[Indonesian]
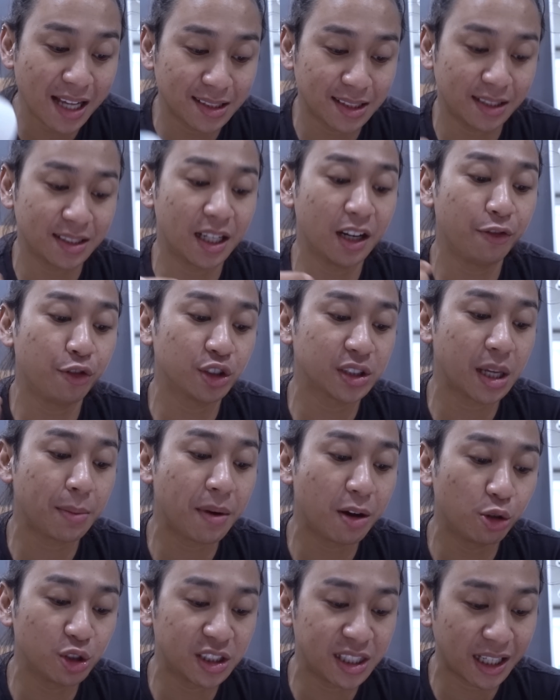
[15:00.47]
acid. Jadi
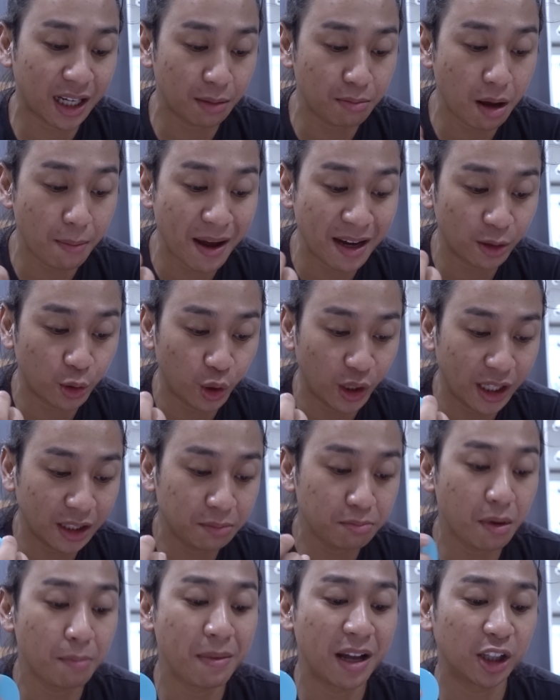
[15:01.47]
fungsinya mengunci kelembaban
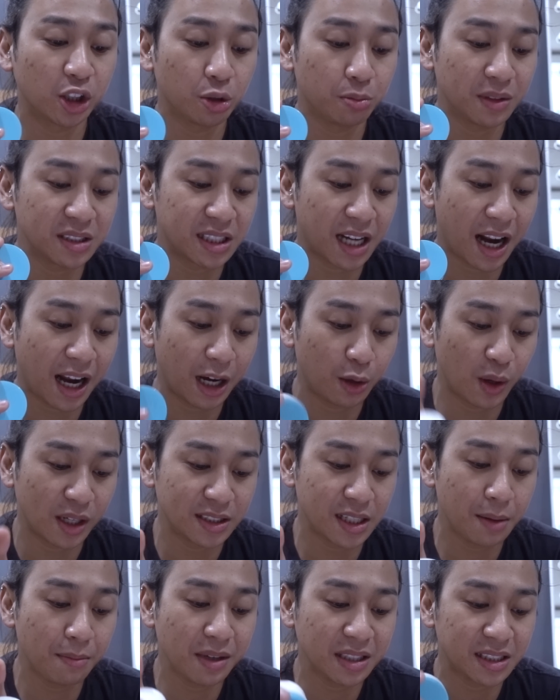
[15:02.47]
kulit, membantu mencerahkan
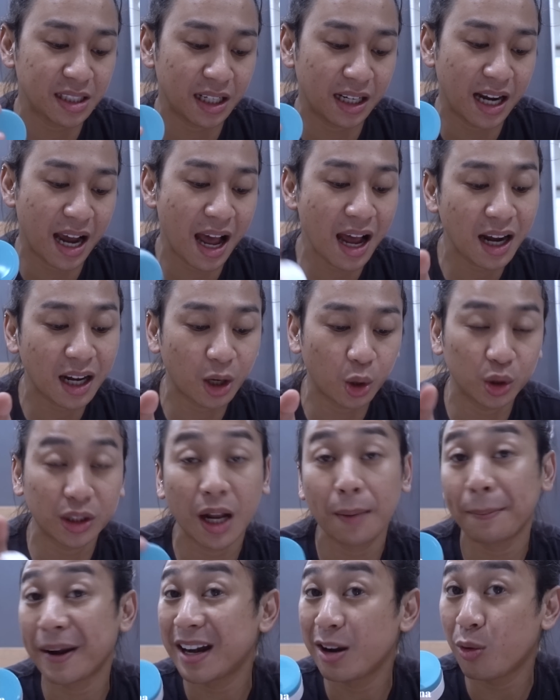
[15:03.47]
wajah, mencegah
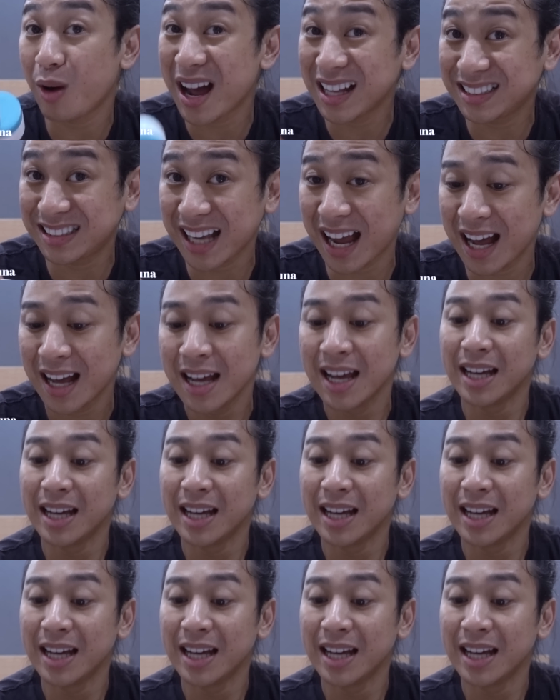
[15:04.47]
kerutan pada wajah.